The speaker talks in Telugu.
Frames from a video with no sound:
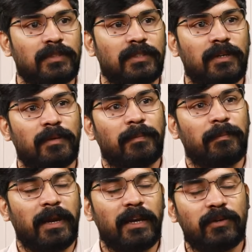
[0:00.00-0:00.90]
సార్
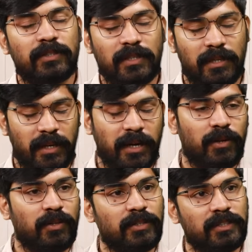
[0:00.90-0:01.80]
మళ్ళీ
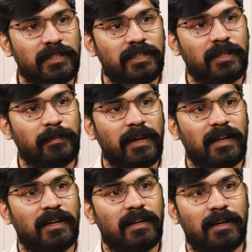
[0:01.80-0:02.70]
రెండోది వచ్చేసి మన
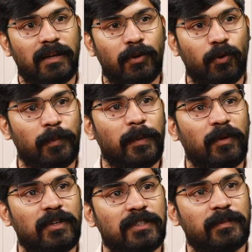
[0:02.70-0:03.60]

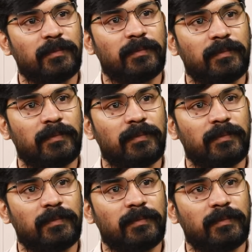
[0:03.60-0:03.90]
రోమిప్లాస్టిమ్